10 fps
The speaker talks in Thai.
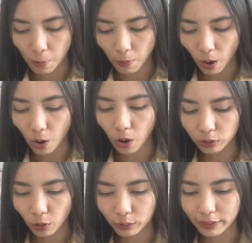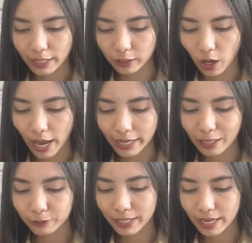พอออโต้เสร็จก็ให้
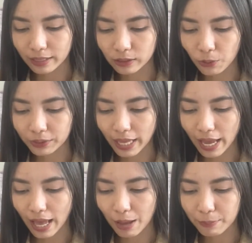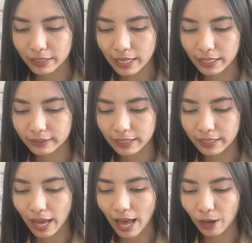เราคลิกตรงนี้ค่ะไปที่สี
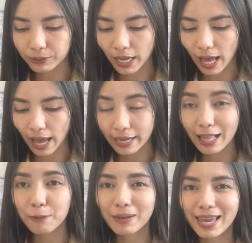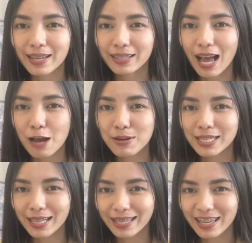ขาวนะคะให้ทำเองนะคะมัน
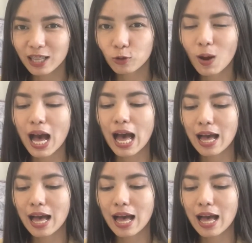จะละเอียดกว่า